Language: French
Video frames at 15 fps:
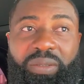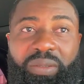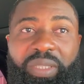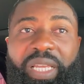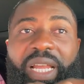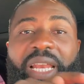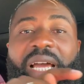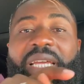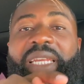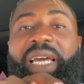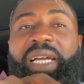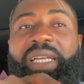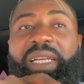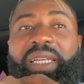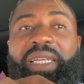il y a
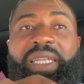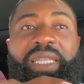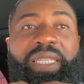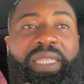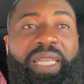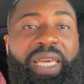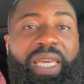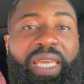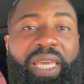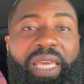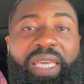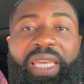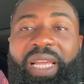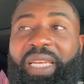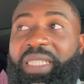l'arnaque, derrière,
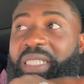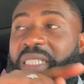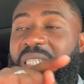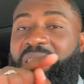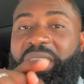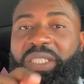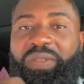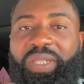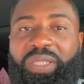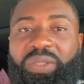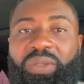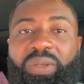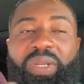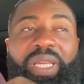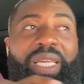il y a
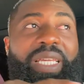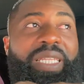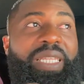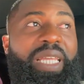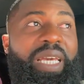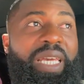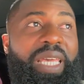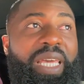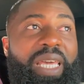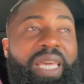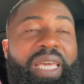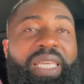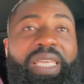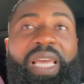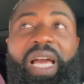l'insatisfaction,
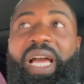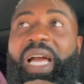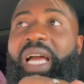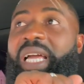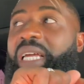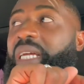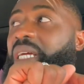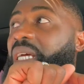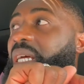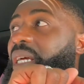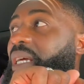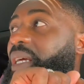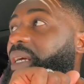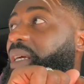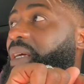derrière, il y a
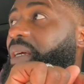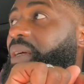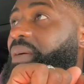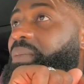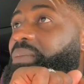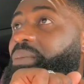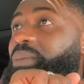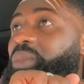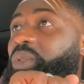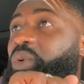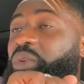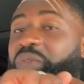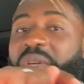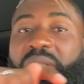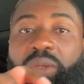euh,
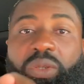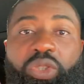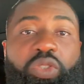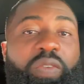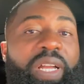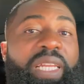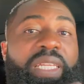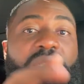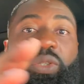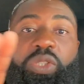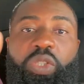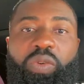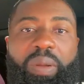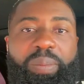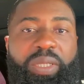le fait que tu vas les
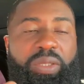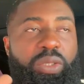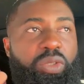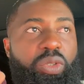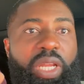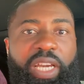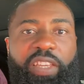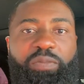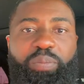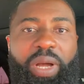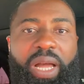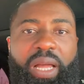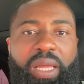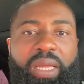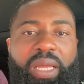décevoir parce que tu n'arrives
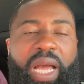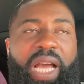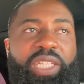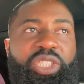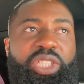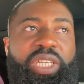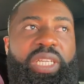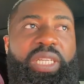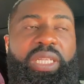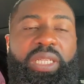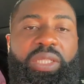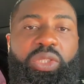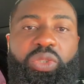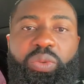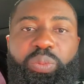pas à gérer
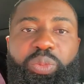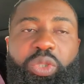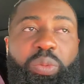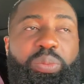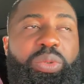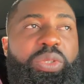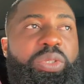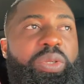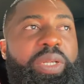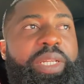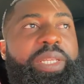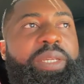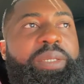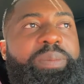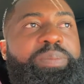ce, ce plus de
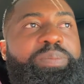clients.